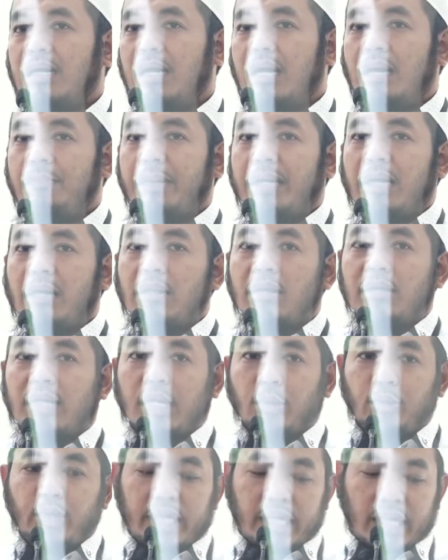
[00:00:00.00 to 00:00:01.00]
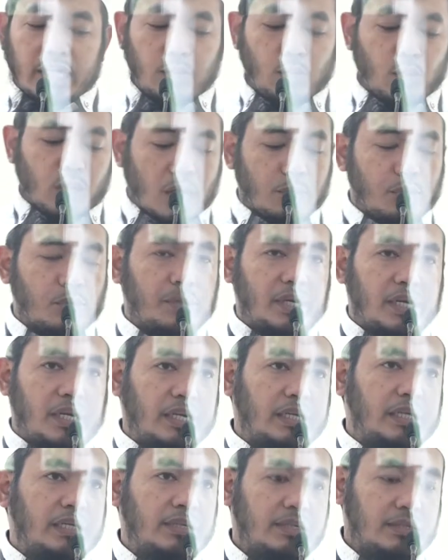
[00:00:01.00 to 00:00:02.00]
apa yang Allah karuniakan di muka bumi
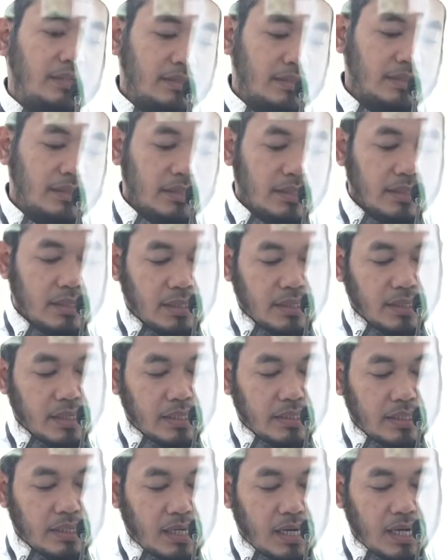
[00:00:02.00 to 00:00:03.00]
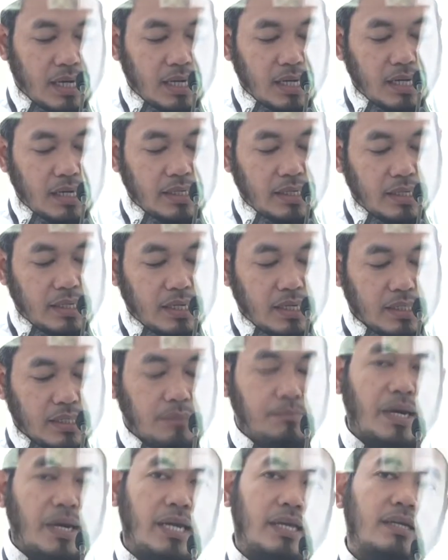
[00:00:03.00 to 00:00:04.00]
ini dengan yang halal dan
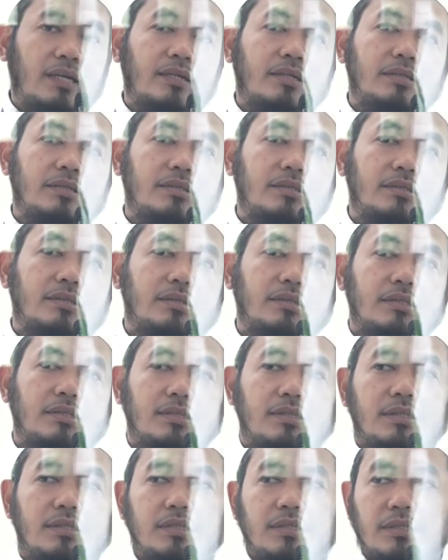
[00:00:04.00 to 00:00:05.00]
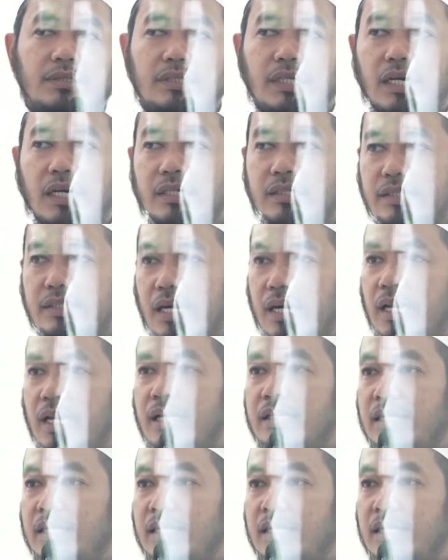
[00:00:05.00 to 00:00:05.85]
lagi baik. Jangan janganlah